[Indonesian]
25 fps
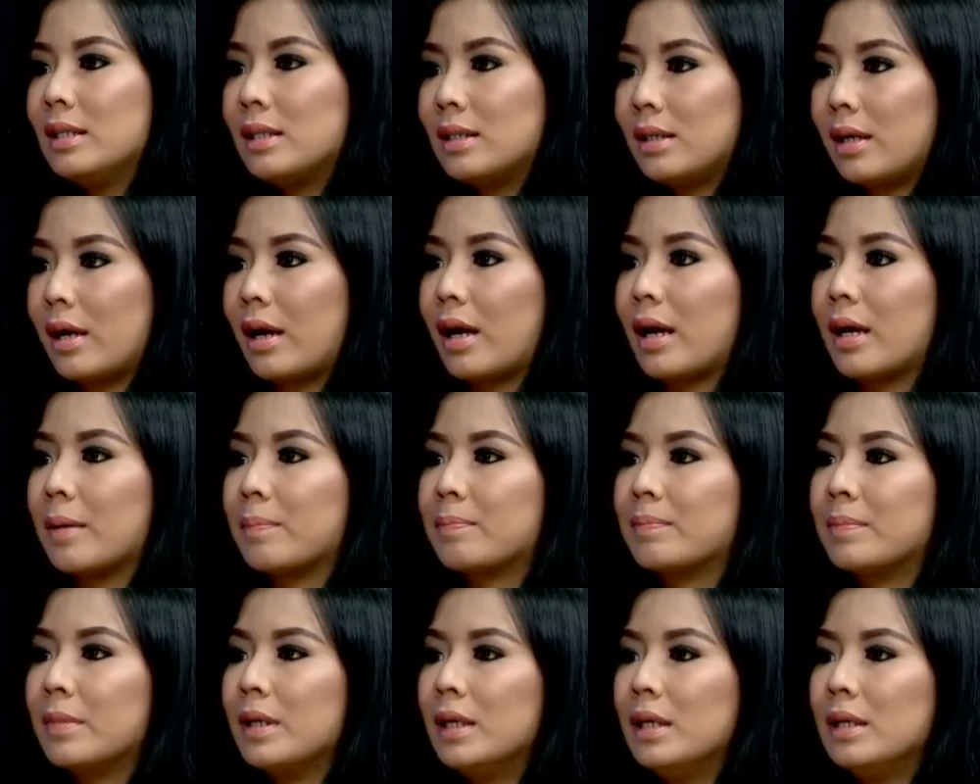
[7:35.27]

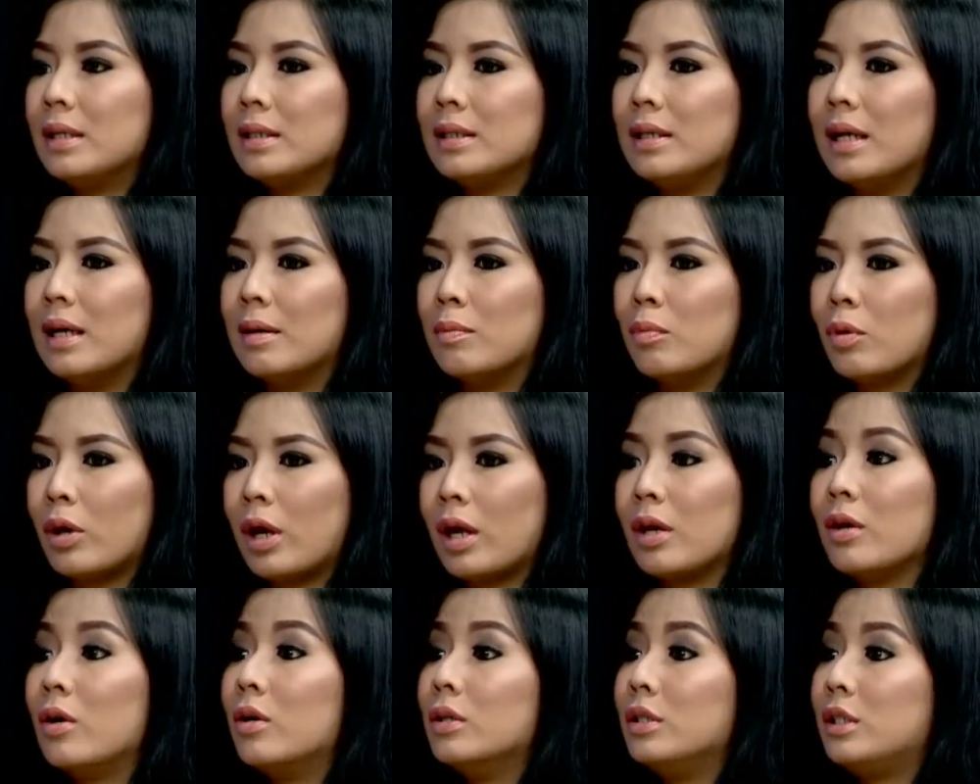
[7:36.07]
Grab, hmm dan
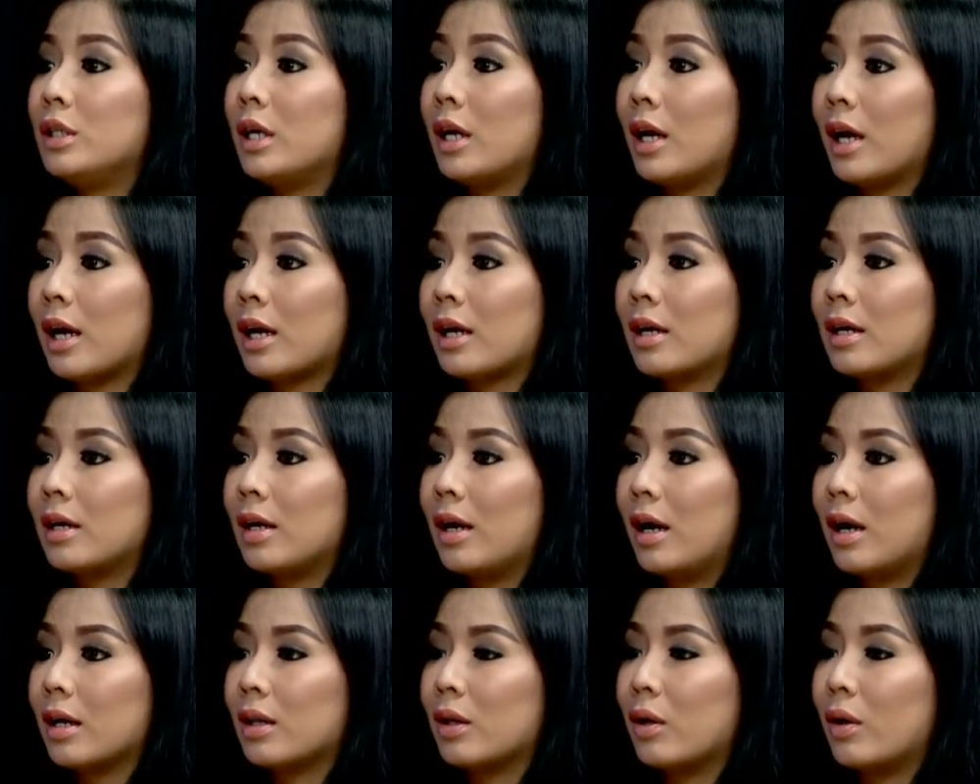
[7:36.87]
mungkin Gojek
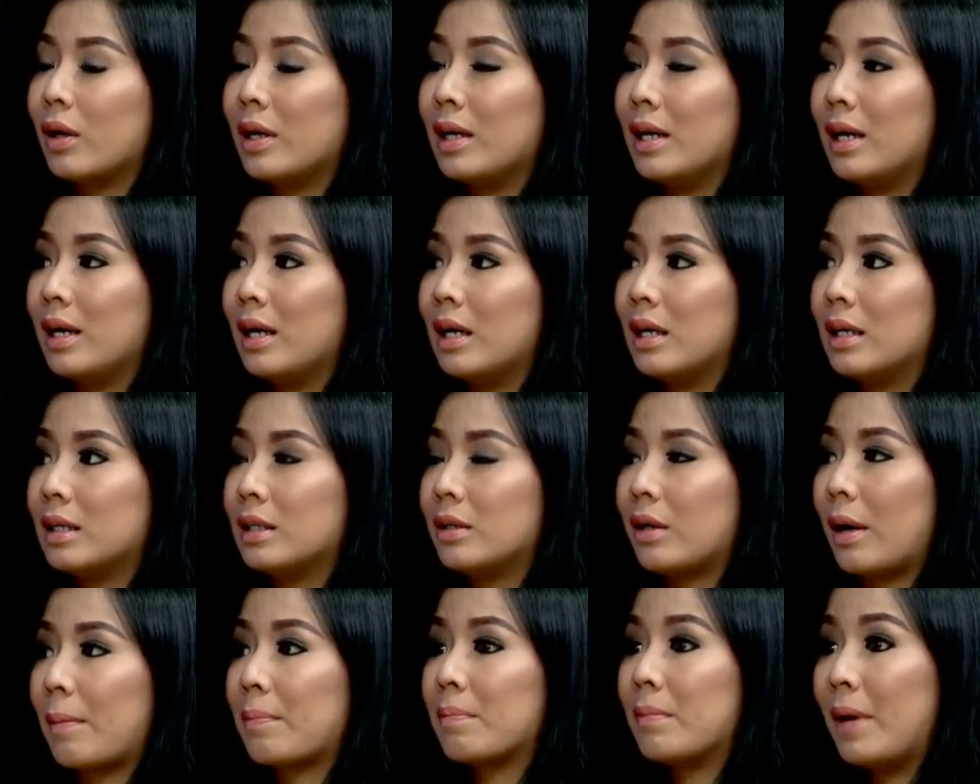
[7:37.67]
atau ada
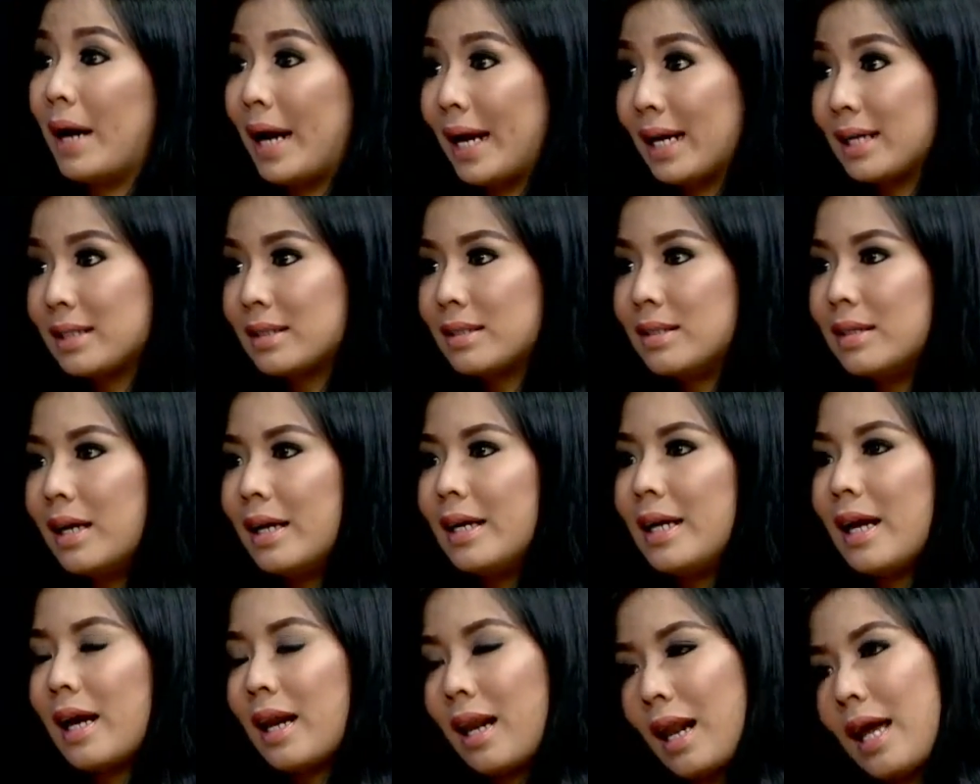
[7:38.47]
Grab Bike dan
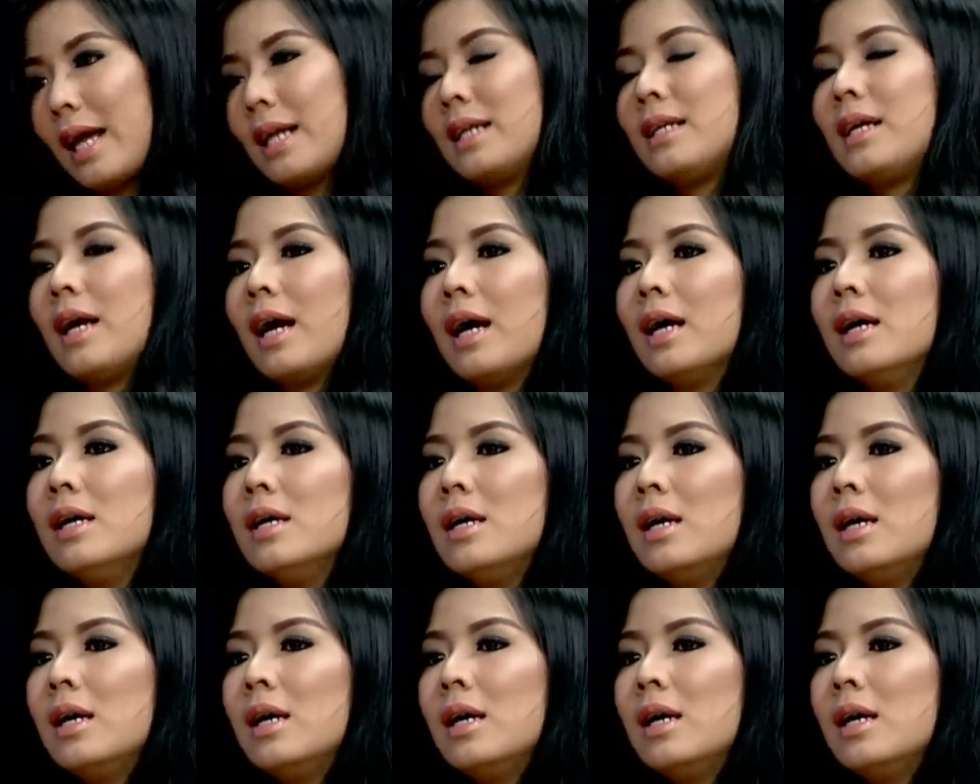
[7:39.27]
yang mm-hmm. lainnya.